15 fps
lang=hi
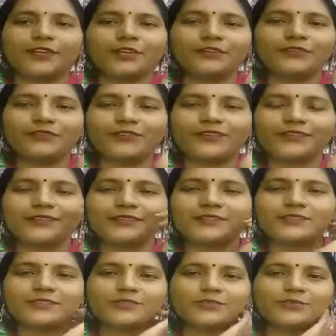हेलो
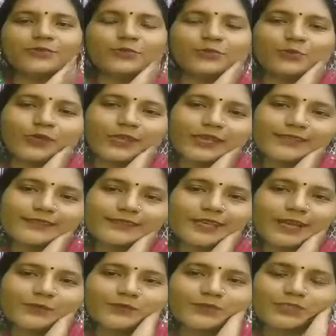फ्रेंड्स तो
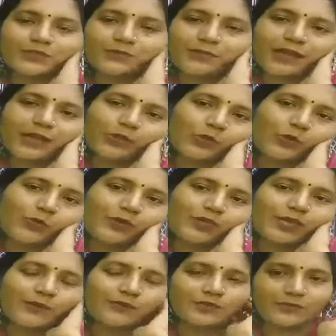कैसे आप सब आई होप
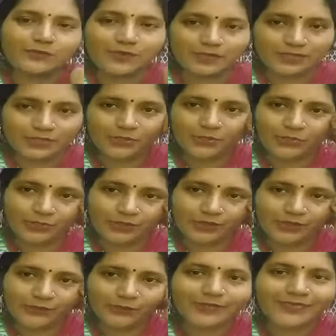कि आप सभी अच्छे
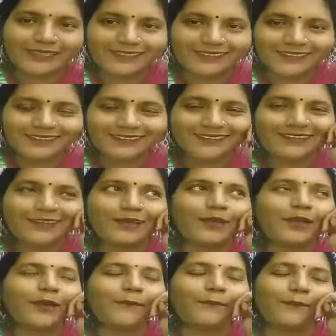होंगे मेरी
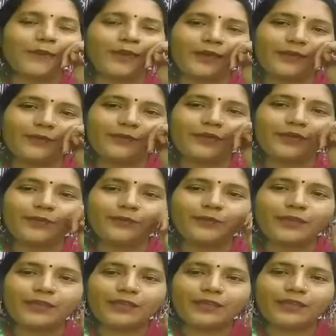तरह मैं अभी
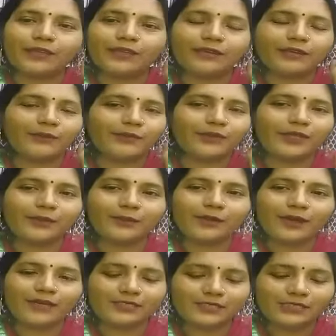अपने कमरे के
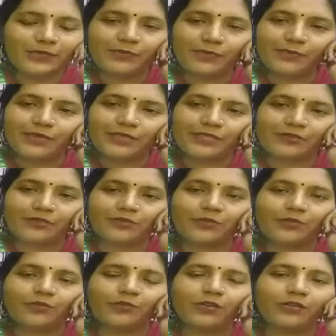बाहर सीढ़ी पर बैठी
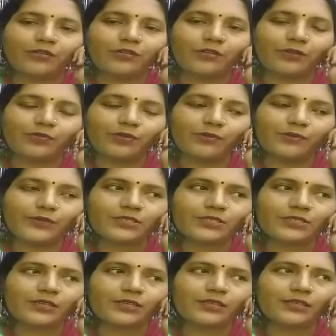हुई हूँ और अभी बज
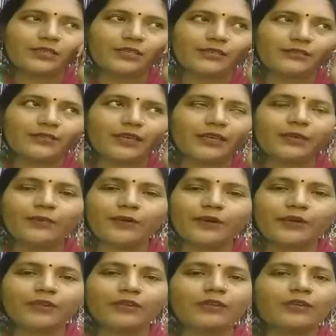रहे दिन के साढ़े
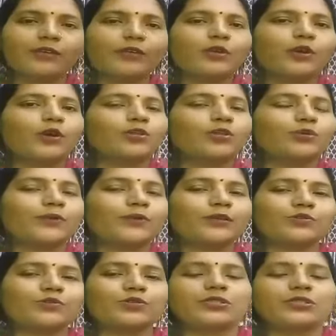बारह तो मैं
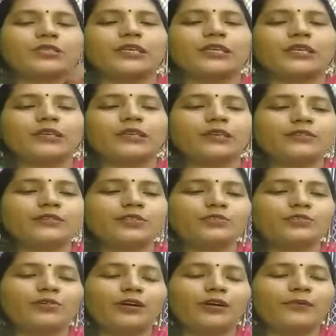सोची कि
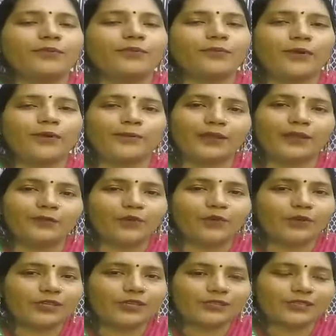चलो अब अपना
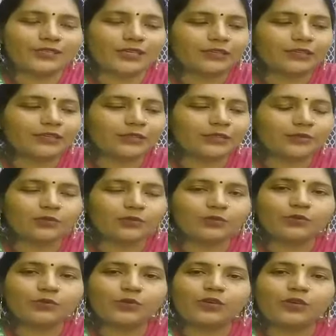ब्लॉगिंग स्टार्ट करती हूँ